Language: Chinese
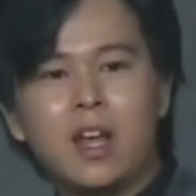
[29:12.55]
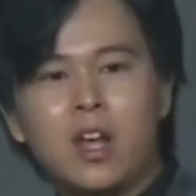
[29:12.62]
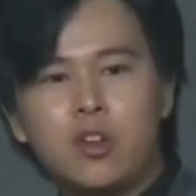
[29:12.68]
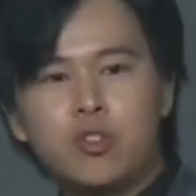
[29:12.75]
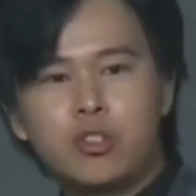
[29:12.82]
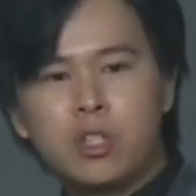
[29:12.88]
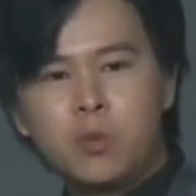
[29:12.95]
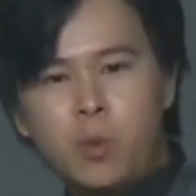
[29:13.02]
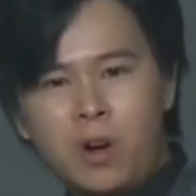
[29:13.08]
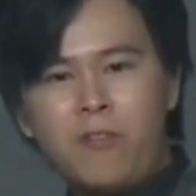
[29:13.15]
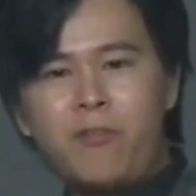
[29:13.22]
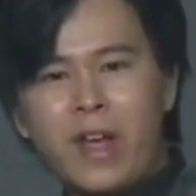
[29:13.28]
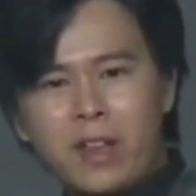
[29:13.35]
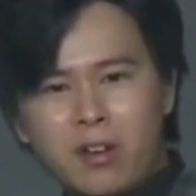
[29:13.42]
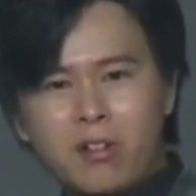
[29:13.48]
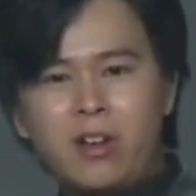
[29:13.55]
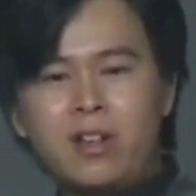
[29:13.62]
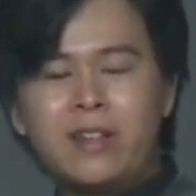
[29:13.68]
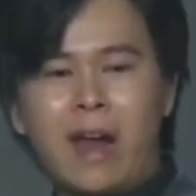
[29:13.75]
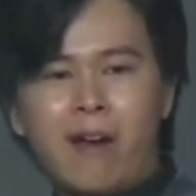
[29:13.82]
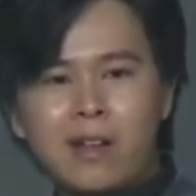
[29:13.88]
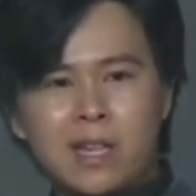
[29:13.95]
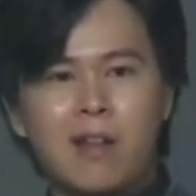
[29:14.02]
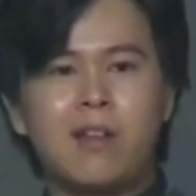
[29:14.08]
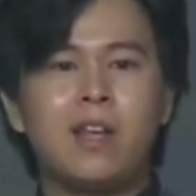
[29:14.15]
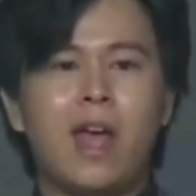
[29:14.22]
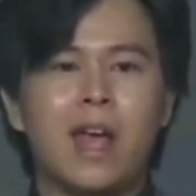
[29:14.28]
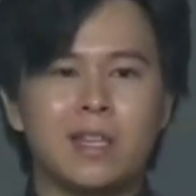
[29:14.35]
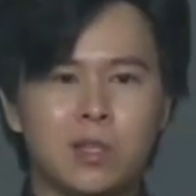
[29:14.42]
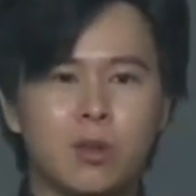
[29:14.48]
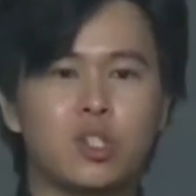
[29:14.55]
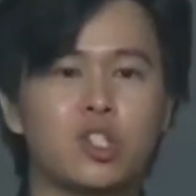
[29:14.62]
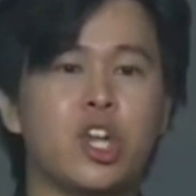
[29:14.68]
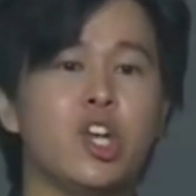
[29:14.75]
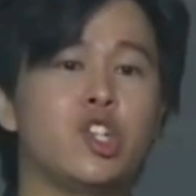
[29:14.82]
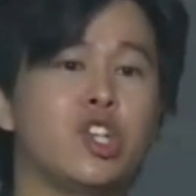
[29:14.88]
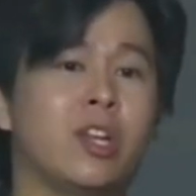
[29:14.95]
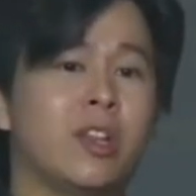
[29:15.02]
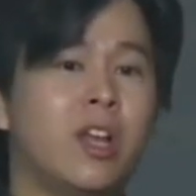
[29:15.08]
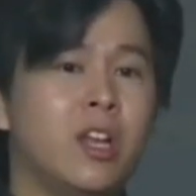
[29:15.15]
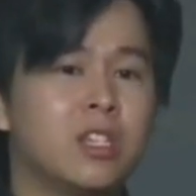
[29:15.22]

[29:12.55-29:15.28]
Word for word: 就是 World Federal Direct Selling Association，